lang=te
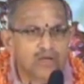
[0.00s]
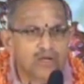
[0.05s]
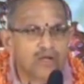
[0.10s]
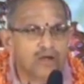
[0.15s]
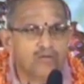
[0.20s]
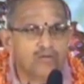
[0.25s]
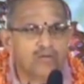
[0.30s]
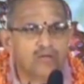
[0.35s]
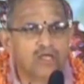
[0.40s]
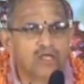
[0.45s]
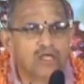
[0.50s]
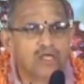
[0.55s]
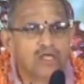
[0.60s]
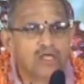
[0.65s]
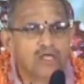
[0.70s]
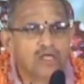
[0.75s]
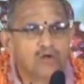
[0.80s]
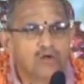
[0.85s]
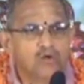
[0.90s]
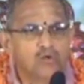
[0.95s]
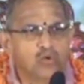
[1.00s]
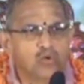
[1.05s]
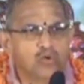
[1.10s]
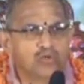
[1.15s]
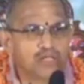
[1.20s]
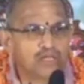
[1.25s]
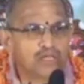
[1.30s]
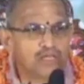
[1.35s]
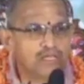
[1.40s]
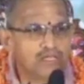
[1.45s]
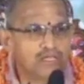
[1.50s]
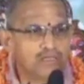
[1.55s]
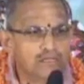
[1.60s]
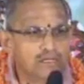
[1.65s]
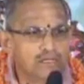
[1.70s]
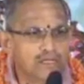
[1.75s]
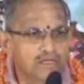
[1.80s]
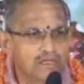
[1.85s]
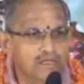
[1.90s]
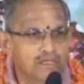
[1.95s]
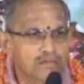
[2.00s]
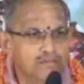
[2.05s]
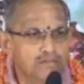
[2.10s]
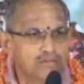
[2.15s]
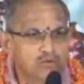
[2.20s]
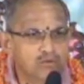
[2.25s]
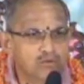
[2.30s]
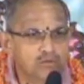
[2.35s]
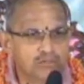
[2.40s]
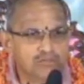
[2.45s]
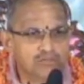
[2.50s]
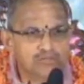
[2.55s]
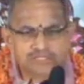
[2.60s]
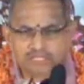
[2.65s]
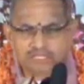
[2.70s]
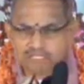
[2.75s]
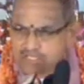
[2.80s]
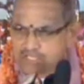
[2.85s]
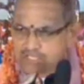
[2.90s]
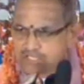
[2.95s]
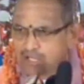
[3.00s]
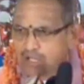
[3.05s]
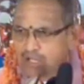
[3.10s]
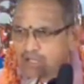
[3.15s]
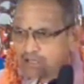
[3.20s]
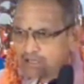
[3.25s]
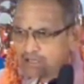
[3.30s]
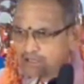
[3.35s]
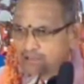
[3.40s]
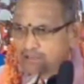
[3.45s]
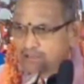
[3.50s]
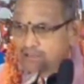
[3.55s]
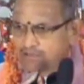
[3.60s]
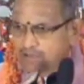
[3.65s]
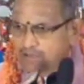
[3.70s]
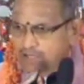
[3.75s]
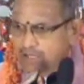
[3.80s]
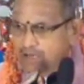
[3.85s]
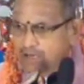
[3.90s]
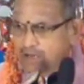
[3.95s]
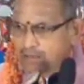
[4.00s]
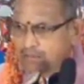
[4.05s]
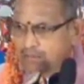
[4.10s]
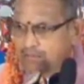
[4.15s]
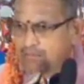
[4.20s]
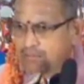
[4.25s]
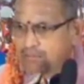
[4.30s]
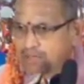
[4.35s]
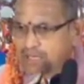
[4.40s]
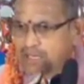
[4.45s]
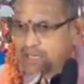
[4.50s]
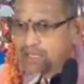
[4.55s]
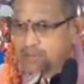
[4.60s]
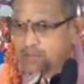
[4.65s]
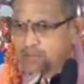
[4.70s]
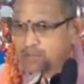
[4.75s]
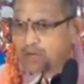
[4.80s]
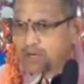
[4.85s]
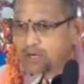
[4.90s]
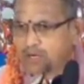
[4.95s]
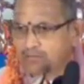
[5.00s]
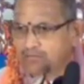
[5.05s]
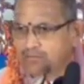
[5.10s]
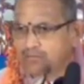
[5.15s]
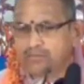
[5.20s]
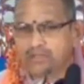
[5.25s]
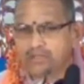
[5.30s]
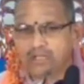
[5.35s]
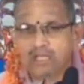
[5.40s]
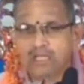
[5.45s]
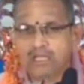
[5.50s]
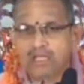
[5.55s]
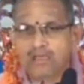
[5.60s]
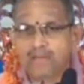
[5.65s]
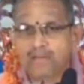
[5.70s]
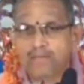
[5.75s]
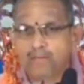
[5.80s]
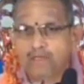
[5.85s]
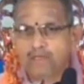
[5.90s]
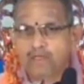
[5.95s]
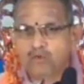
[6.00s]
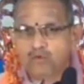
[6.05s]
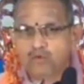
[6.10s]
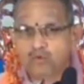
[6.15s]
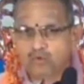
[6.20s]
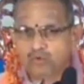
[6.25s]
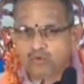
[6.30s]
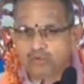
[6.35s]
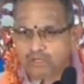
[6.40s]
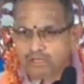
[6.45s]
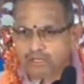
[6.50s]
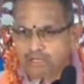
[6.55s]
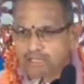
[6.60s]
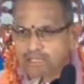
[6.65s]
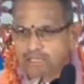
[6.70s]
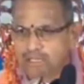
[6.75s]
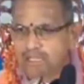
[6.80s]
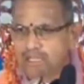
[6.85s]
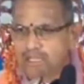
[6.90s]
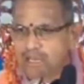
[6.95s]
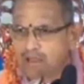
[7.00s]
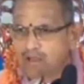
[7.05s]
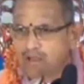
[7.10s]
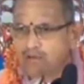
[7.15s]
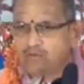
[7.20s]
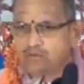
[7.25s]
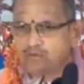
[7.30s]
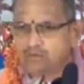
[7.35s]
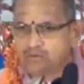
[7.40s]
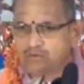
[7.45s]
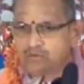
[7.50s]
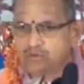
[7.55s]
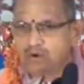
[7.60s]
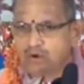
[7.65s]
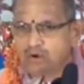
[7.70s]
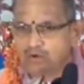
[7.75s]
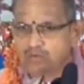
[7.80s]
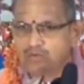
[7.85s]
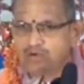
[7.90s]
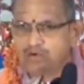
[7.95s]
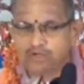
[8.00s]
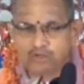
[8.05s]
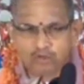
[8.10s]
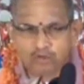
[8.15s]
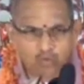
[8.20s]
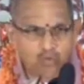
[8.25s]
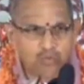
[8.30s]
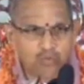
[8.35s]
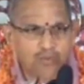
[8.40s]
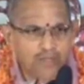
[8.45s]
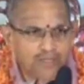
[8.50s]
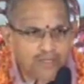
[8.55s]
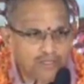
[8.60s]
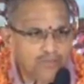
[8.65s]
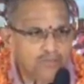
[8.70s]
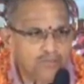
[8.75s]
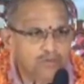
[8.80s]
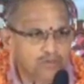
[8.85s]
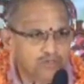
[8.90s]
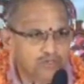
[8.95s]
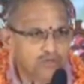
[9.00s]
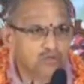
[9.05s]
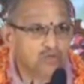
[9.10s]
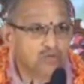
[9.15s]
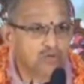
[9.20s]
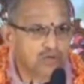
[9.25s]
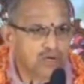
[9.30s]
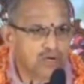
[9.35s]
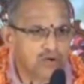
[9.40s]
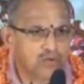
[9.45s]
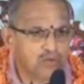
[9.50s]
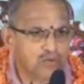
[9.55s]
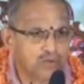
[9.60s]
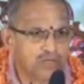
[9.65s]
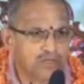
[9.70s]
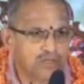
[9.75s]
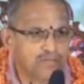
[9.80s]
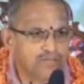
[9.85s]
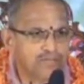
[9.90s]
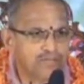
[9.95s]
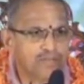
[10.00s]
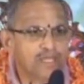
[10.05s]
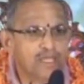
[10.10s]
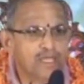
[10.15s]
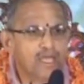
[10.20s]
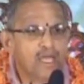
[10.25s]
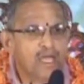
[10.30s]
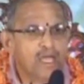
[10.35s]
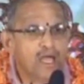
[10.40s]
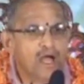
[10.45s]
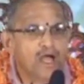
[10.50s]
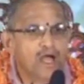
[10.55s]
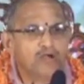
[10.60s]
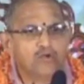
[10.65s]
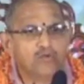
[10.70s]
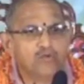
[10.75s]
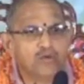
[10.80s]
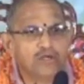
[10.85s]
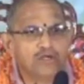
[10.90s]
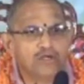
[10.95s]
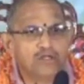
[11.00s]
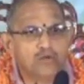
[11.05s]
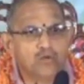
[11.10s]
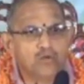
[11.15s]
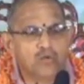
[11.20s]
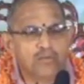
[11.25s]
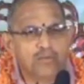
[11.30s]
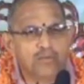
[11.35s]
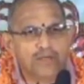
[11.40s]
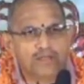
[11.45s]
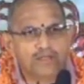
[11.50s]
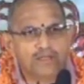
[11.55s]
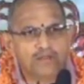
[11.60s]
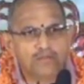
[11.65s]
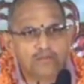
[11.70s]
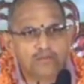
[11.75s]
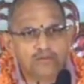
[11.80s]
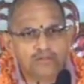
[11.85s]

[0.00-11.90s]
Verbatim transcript: ఉంటాడు ఘృతరీతి ఘనీభూతం సచ్చిదానంద విగ్రహం అని లింగపురాణం పేరుకున్న నెయ్యి ఎలా ఉంటుందో అటువంటి రూపాన్ని పొంది ఉంటాడు అని అటువంటి రూపాన్ని